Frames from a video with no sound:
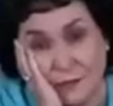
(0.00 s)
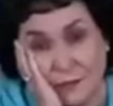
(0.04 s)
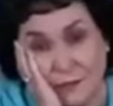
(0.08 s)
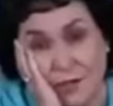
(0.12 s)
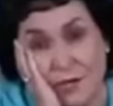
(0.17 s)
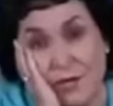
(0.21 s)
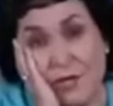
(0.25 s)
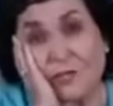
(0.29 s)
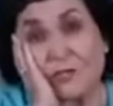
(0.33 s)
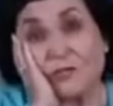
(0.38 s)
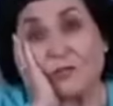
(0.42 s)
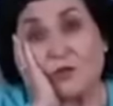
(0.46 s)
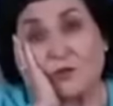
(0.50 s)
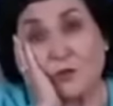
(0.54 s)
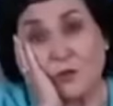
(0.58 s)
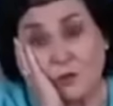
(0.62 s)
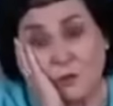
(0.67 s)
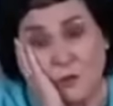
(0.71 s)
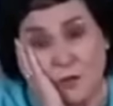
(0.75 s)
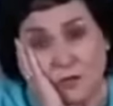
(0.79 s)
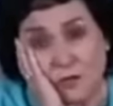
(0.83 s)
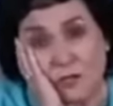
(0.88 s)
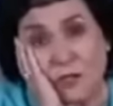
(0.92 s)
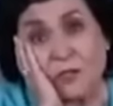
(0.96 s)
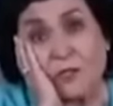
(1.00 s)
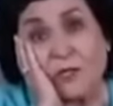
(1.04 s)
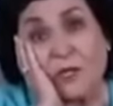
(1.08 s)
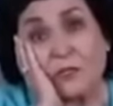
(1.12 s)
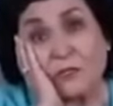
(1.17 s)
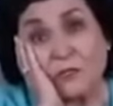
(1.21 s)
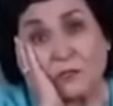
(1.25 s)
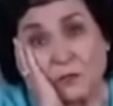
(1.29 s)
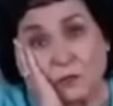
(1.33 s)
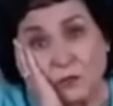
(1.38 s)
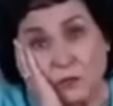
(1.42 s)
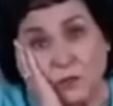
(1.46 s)
Verás cómo me
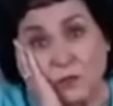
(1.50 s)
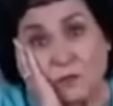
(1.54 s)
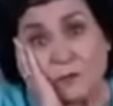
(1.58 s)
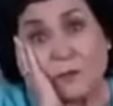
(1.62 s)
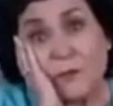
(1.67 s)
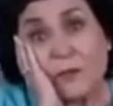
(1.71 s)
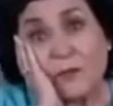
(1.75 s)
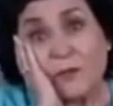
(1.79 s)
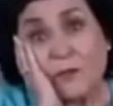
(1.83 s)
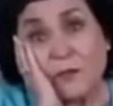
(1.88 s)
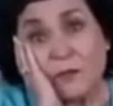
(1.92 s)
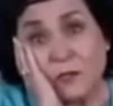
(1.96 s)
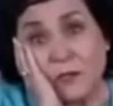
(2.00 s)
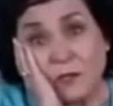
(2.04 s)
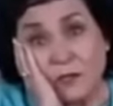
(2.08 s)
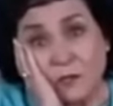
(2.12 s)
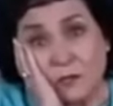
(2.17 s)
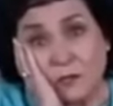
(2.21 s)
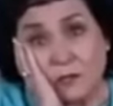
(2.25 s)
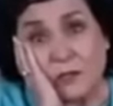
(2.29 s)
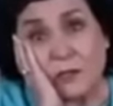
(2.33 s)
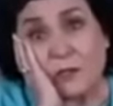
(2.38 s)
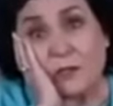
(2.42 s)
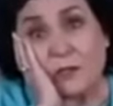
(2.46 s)
tenías con el pendiente.